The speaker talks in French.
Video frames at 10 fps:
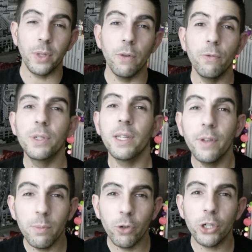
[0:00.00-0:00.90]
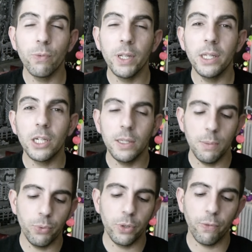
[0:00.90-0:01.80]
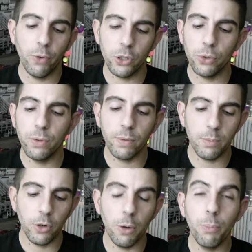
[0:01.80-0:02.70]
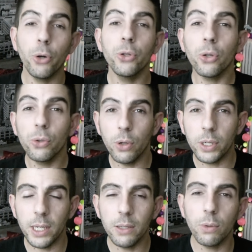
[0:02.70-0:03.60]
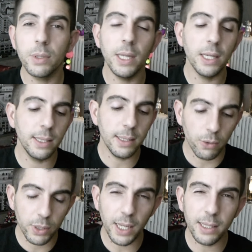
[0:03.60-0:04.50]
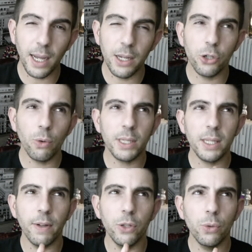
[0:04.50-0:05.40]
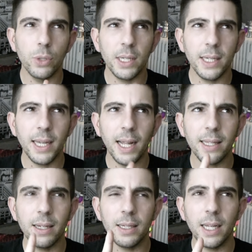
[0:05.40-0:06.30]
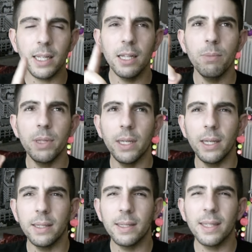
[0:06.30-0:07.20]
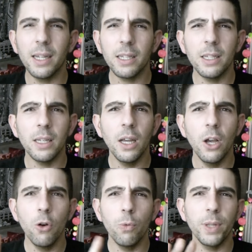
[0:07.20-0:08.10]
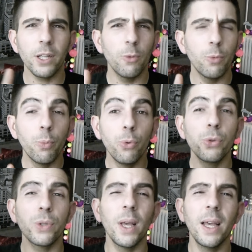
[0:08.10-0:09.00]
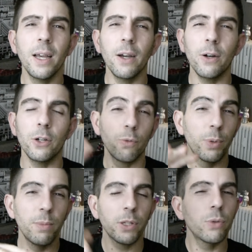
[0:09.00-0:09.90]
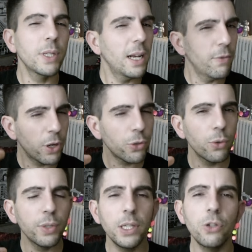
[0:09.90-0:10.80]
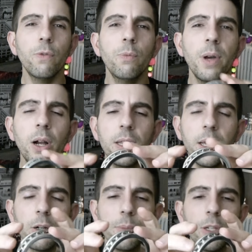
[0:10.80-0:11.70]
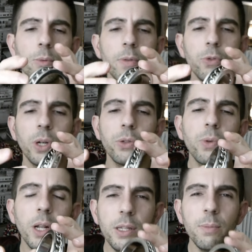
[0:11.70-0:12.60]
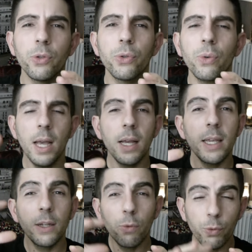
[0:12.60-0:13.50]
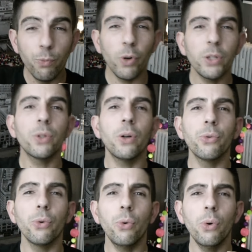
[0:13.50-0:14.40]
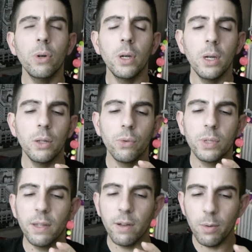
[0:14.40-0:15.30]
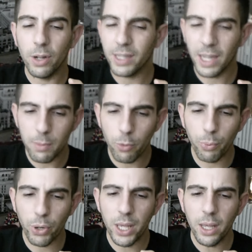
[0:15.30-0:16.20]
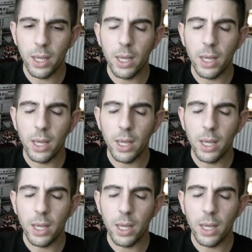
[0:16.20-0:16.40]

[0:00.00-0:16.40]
Vous le savez, moi je vous l'ai déjà dit plusieurs fois, je suis vraiment un porteur de cock donc ça existe en 4 tailles, je crois que ça va de 4, à 4,5 et 5, ou peut-être un peu plus. Euh, je vous prie de m'excuser, allez voir sur le site, je vous mets un lien, comme ça au moins vous aurez toutes les dimensions. Il coûte moins de 30 euros, donc c'est vraiment un très bon prix.